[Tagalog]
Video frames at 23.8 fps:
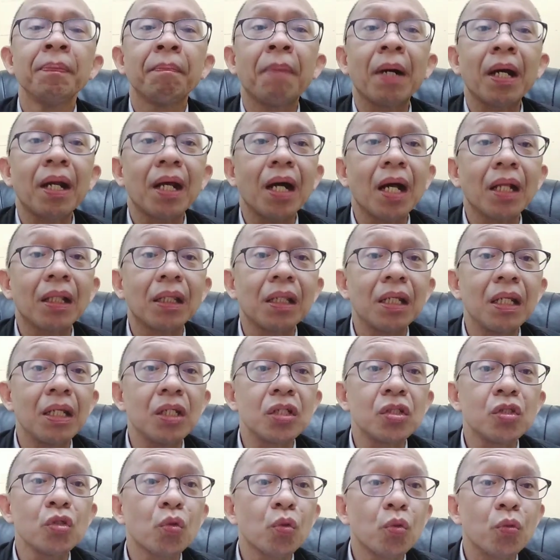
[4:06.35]
Para at
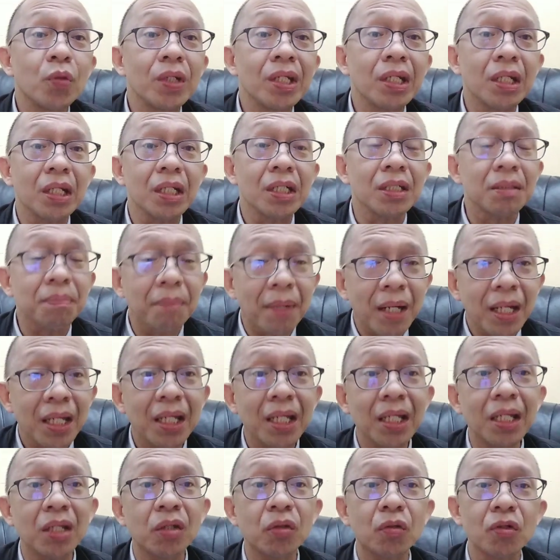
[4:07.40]
least yung queries,
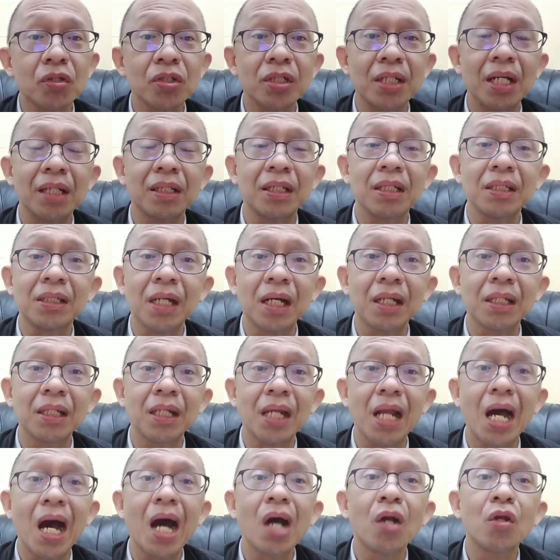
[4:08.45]
i endorse natin sa
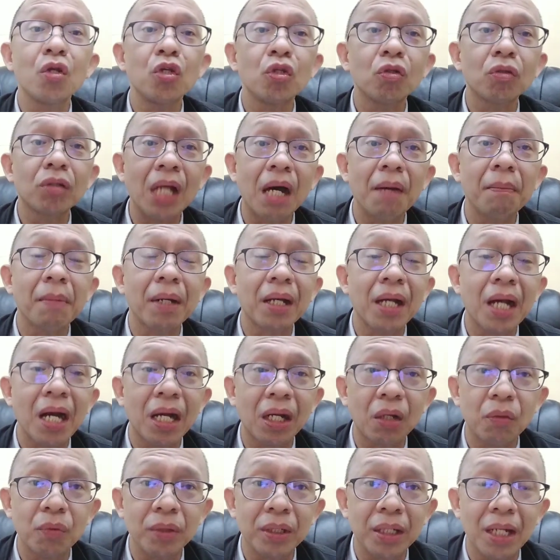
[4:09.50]
kanila ano yung tamang
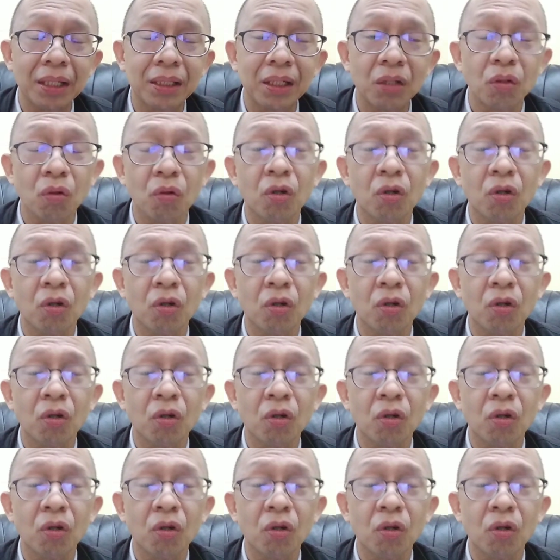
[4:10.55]
gagawin natin.